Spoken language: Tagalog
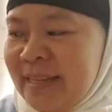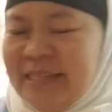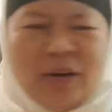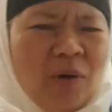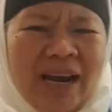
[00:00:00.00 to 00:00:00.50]

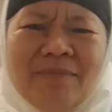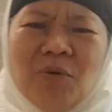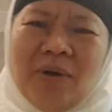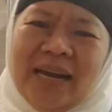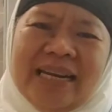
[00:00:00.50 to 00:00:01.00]
Hindi ko alam
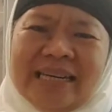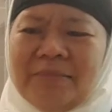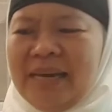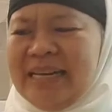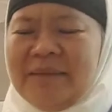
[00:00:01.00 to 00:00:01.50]
kung kailan
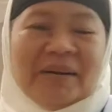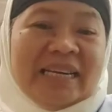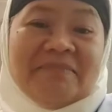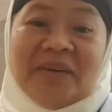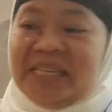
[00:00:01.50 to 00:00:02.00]
kami hindi
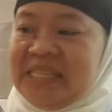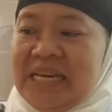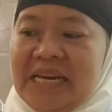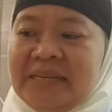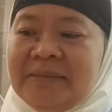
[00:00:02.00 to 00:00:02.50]
maging
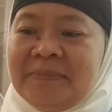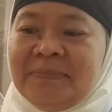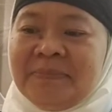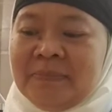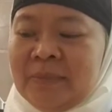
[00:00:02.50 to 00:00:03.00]
busy
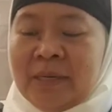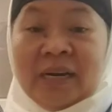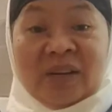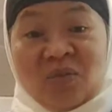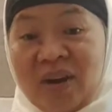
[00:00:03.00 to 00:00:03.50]

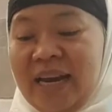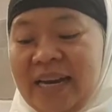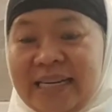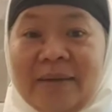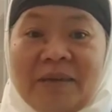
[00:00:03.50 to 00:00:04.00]
kung
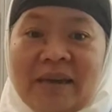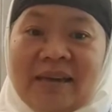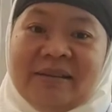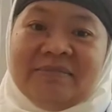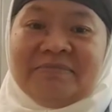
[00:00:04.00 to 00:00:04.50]
kailan
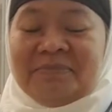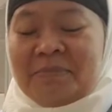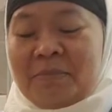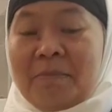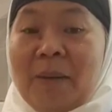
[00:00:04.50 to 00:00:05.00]
kami
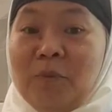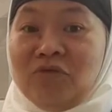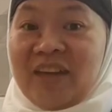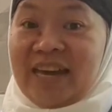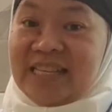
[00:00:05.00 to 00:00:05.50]

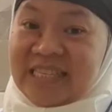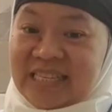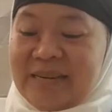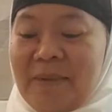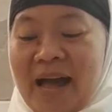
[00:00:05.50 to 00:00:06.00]
papuntahin
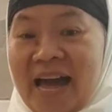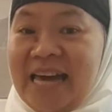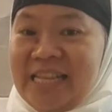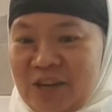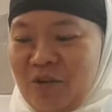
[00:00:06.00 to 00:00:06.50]
dyan sa
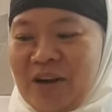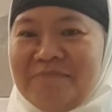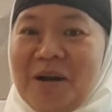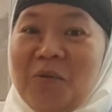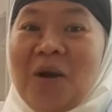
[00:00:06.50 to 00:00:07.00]
bahay nyo at
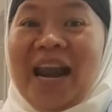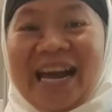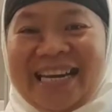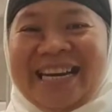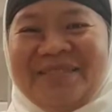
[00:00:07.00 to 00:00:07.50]
magwala
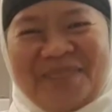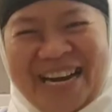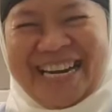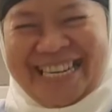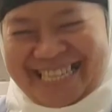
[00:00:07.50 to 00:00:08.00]
na
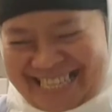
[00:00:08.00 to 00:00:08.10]
naman.